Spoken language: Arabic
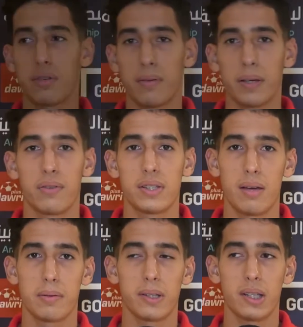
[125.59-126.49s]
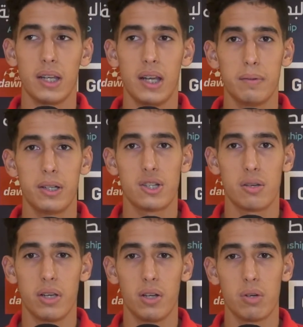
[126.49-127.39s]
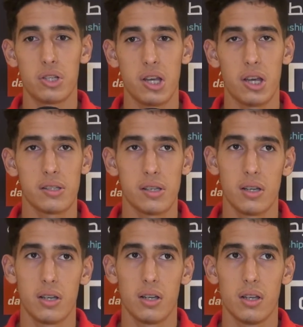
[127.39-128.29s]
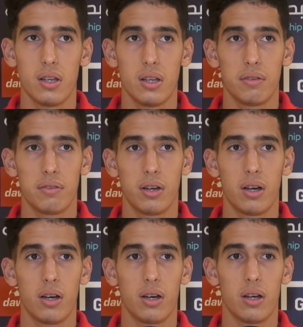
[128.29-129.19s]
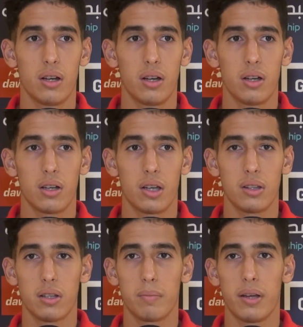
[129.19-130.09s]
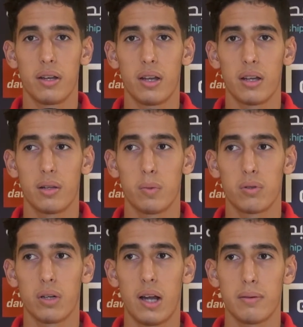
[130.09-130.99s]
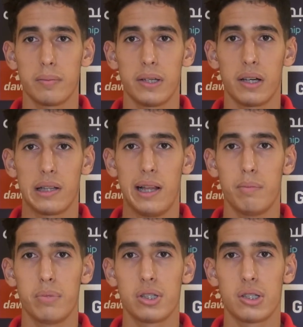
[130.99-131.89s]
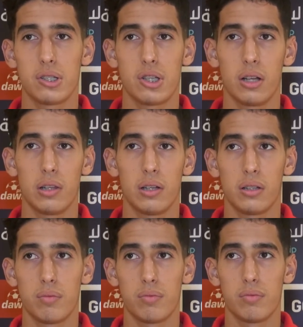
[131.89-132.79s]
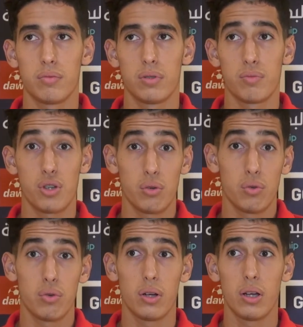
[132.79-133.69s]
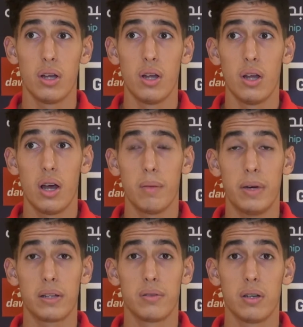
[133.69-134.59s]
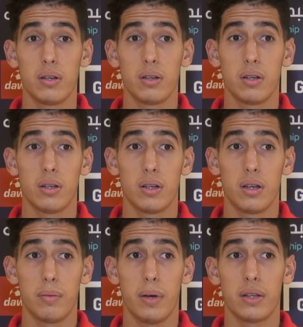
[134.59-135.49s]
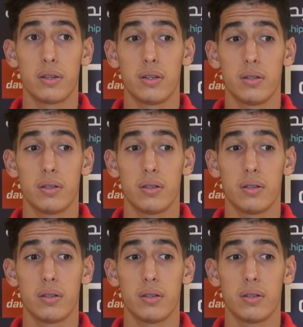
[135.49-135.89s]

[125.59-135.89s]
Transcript: فريق فتح الرباطي كيلعب على جميع الواجهات فكنظن بان هذه البطوله العربيه غتلعب باش ان شاء الله نمشيو ابعد آه، ابعد